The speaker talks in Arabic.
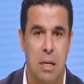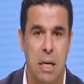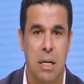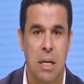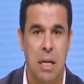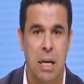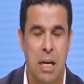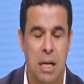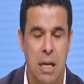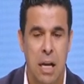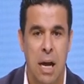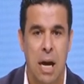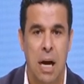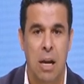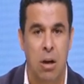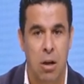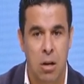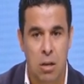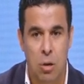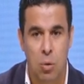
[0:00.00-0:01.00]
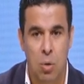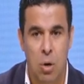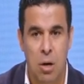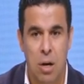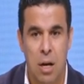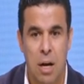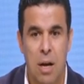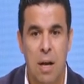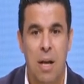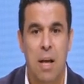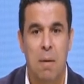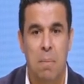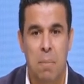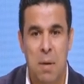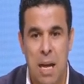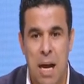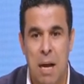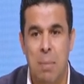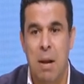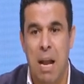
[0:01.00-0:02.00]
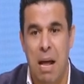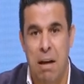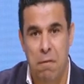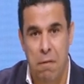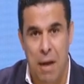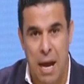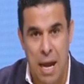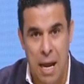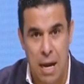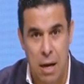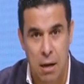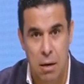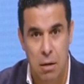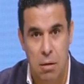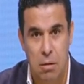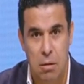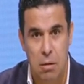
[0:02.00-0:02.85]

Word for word: يعني احنا على ارض الواقع بنعمل افعال